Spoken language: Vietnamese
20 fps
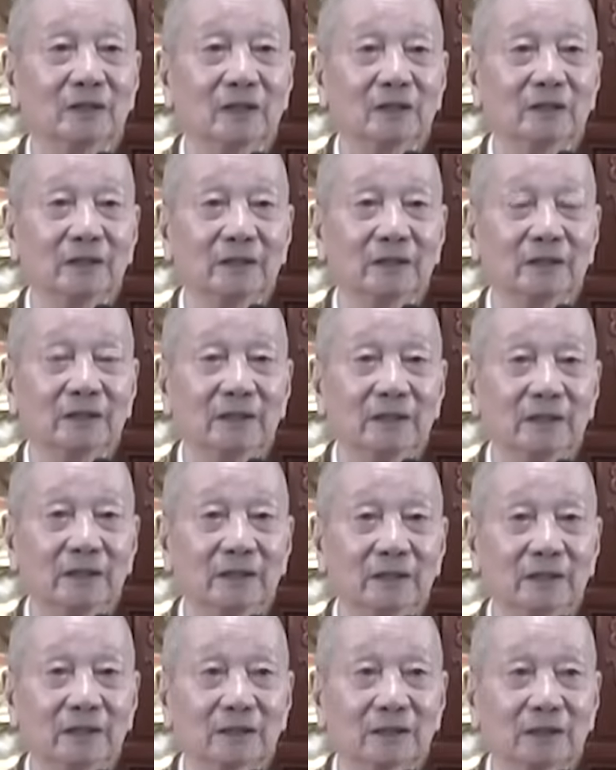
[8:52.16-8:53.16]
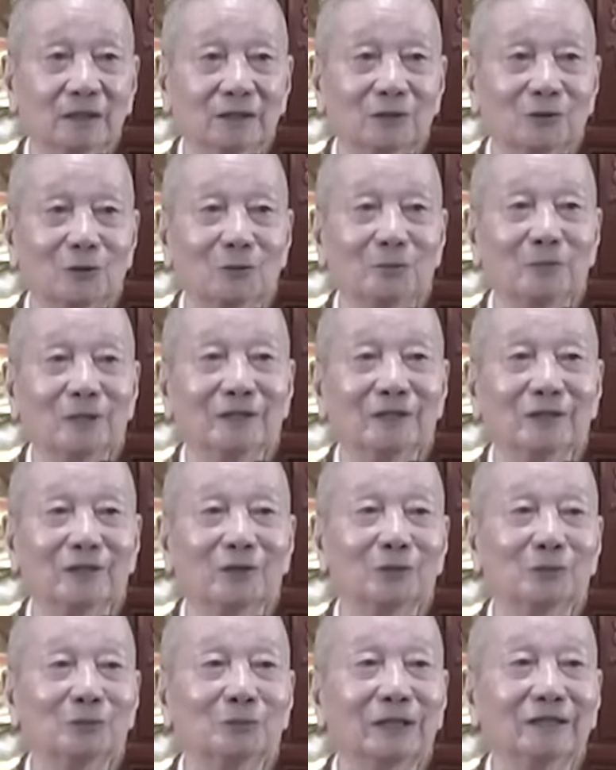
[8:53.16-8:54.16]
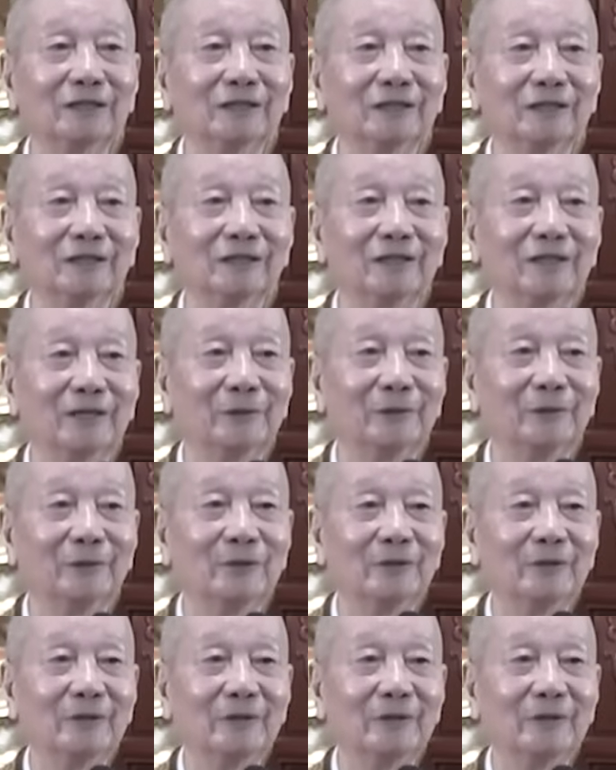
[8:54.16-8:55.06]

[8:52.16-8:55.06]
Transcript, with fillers: cho nên cái thức của mình đó, nó cũng thanh tịnh theo